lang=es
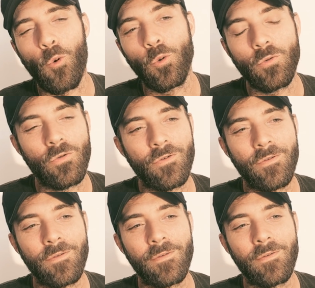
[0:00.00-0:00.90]

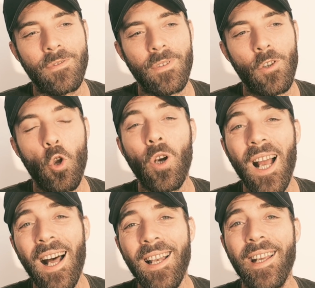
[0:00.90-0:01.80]
un
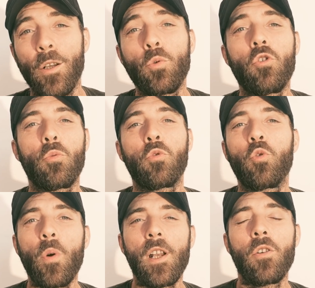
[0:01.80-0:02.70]
local en un
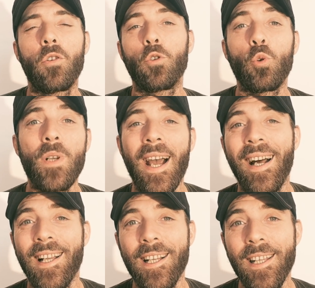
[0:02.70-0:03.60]
subsuelo de una
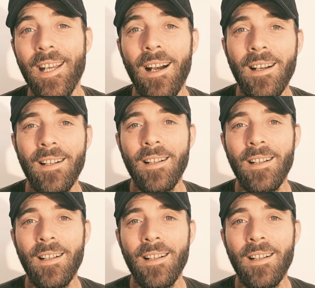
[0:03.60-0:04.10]
galería,